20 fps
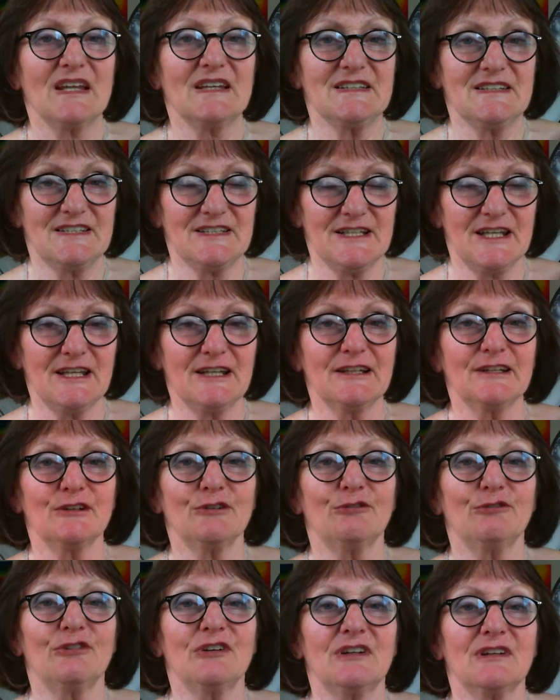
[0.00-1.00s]

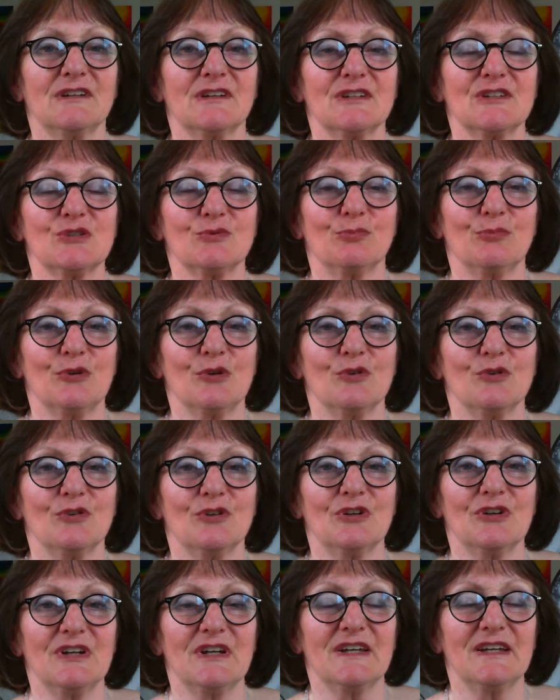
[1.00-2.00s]

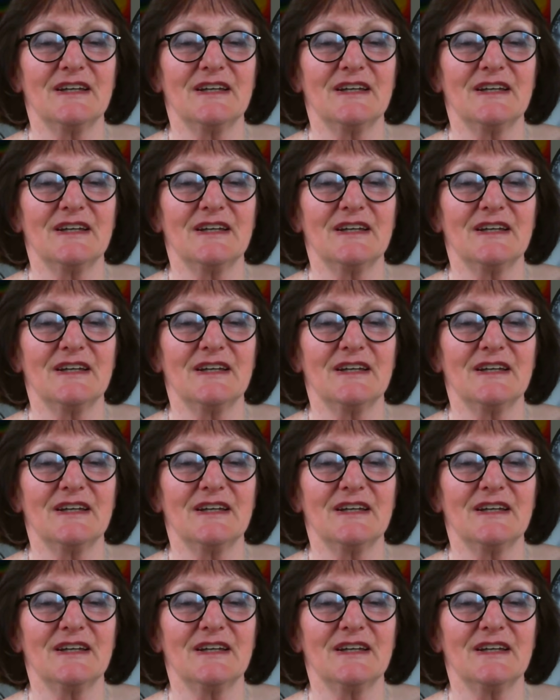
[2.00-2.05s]
Seelenfitness-Blog